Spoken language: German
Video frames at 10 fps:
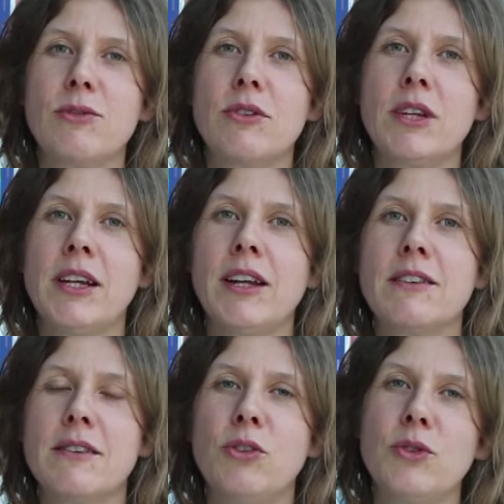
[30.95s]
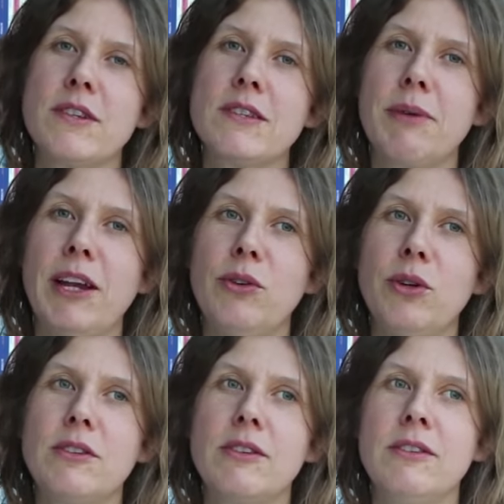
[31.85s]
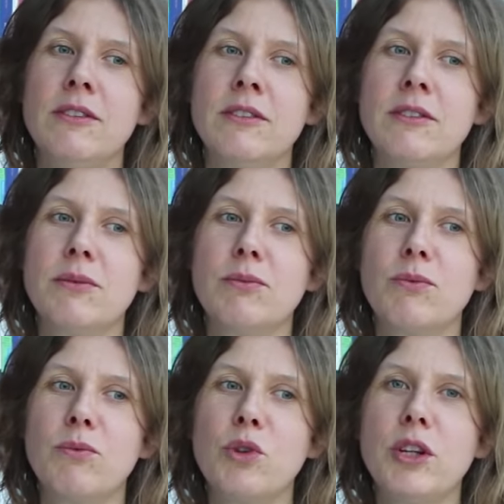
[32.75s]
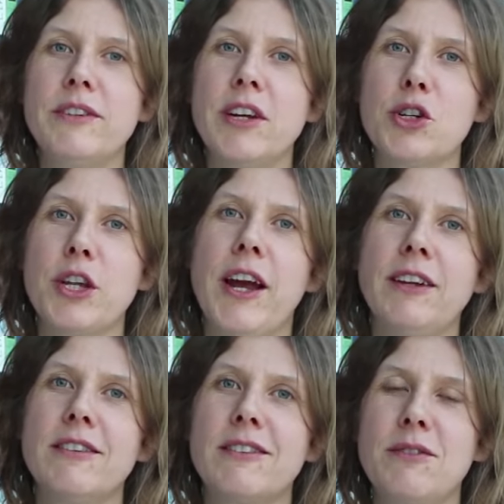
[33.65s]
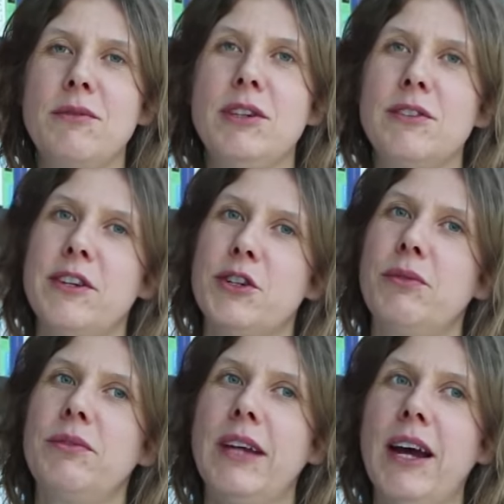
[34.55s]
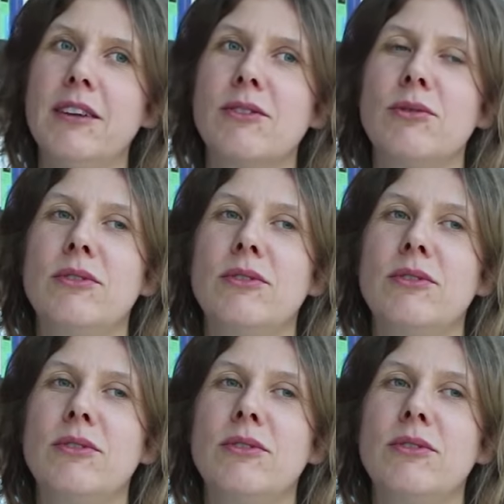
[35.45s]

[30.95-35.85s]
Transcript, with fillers: dass sozusagen nach 1992 eine wirklich eine erstarkte Zivilgesellschaft da ist.